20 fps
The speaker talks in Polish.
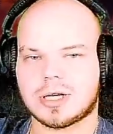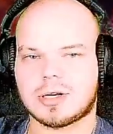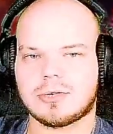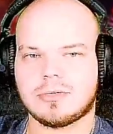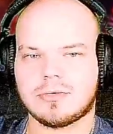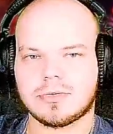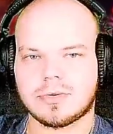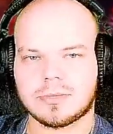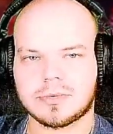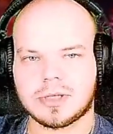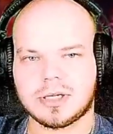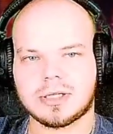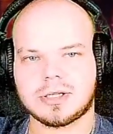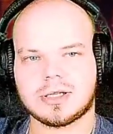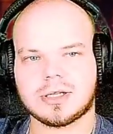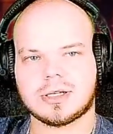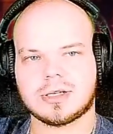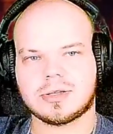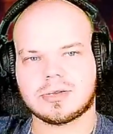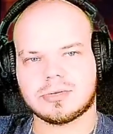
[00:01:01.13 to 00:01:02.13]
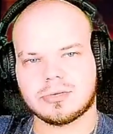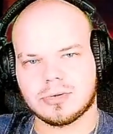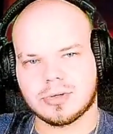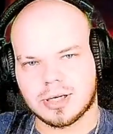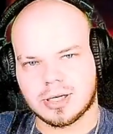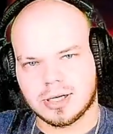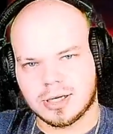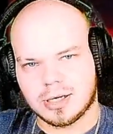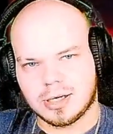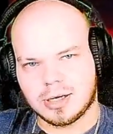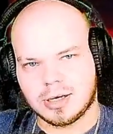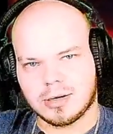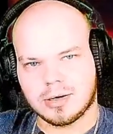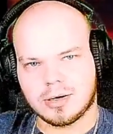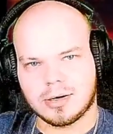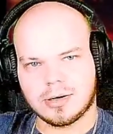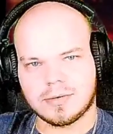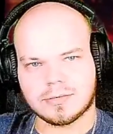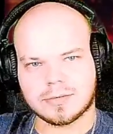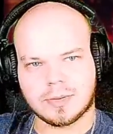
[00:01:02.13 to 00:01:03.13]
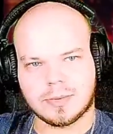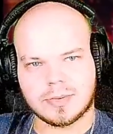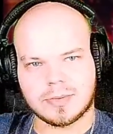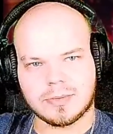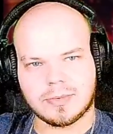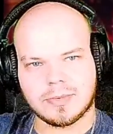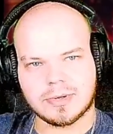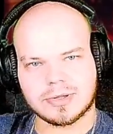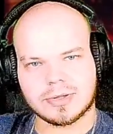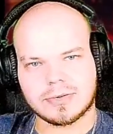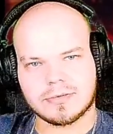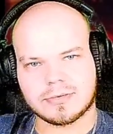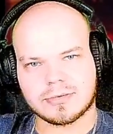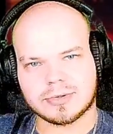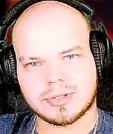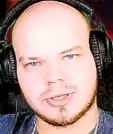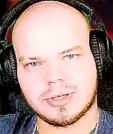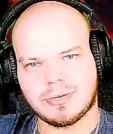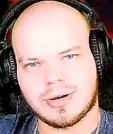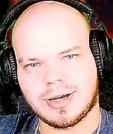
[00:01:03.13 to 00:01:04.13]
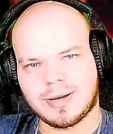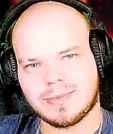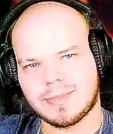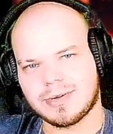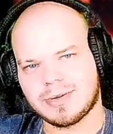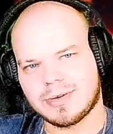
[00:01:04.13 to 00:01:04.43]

głównie mnie interesuje, a w dobrym momencie wróciłam.